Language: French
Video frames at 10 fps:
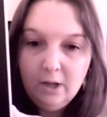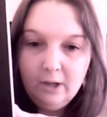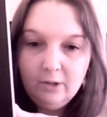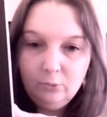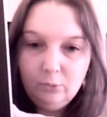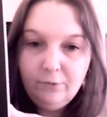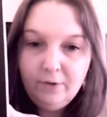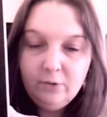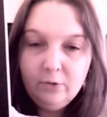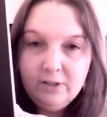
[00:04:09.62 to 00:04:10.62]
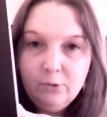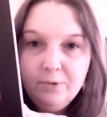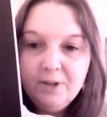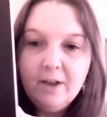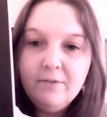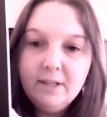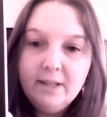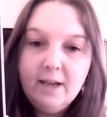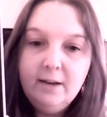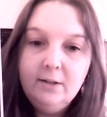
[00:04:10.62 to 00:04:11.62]
Donc le fait de le découvrir avec
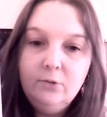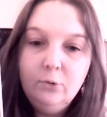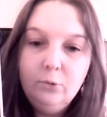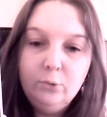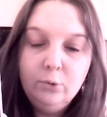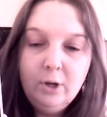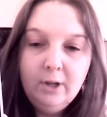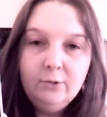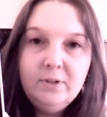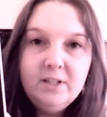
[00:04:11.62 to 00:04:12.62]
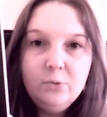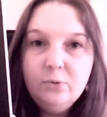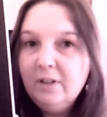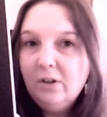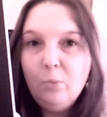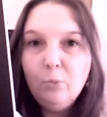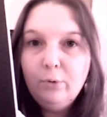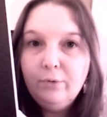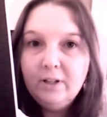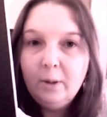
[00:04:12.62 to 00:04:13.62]
elle et de, discuter comme on le
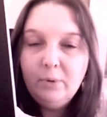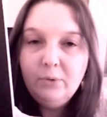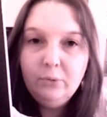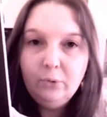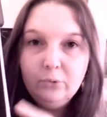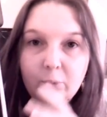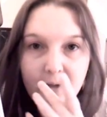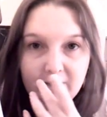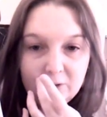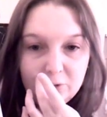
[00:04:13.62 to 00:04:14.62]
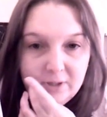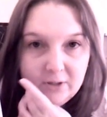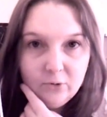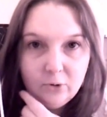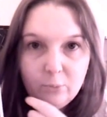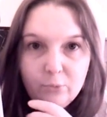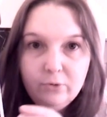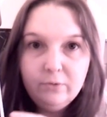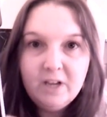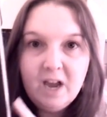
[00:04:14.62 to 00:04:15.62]
fait d'habitude quand on partage une lecture commune
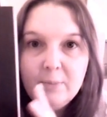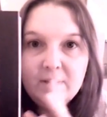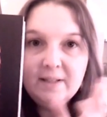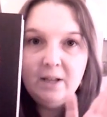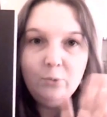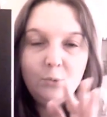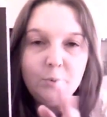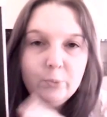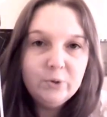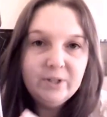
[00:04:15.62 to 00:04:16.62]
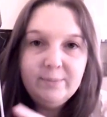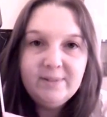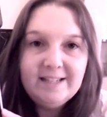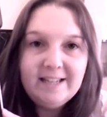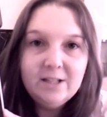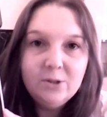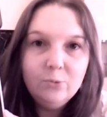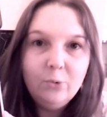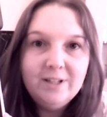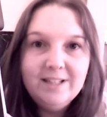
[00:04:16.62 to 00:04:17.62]
via MSN, on se pose des petites questions
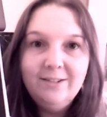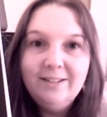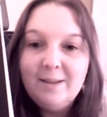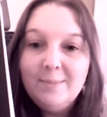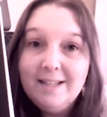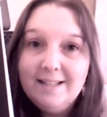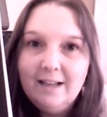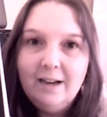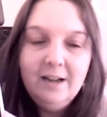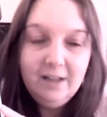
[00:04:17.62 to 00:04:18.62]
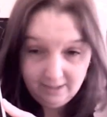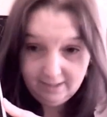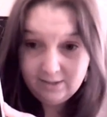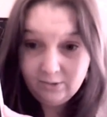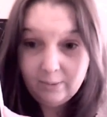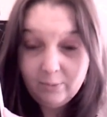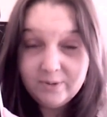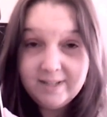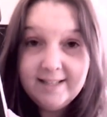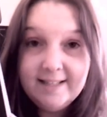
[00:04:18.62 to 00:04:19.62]
en disant t'as aimé ça, qu'est-ce que t'as
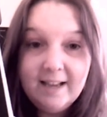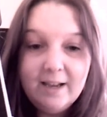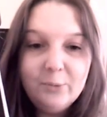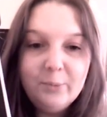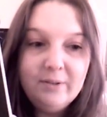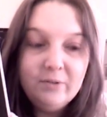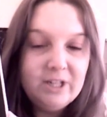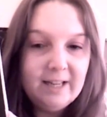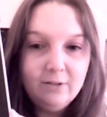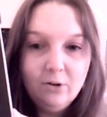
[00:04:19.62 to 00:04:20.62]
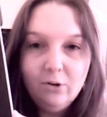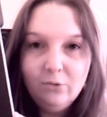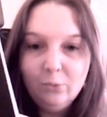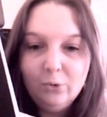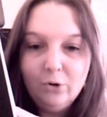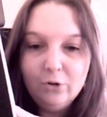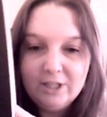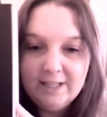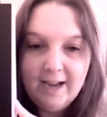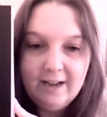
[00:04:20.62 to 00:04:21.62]
pensé de ça et compagnie. Moi j'adore, donc euh,
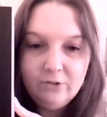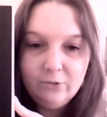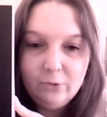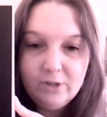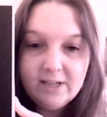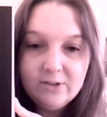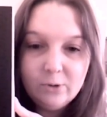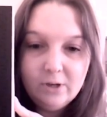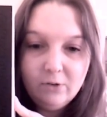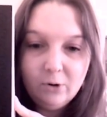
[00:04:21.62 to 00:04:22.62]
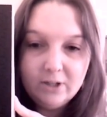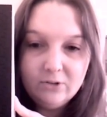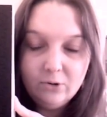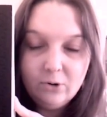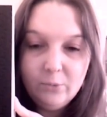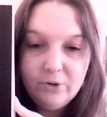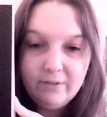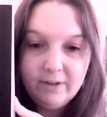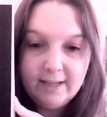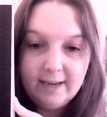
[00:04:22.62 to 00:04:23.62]
j'ai hâte de lire ce livre en lecture commune
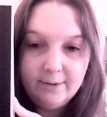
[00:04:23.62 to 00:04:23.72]
avec elle.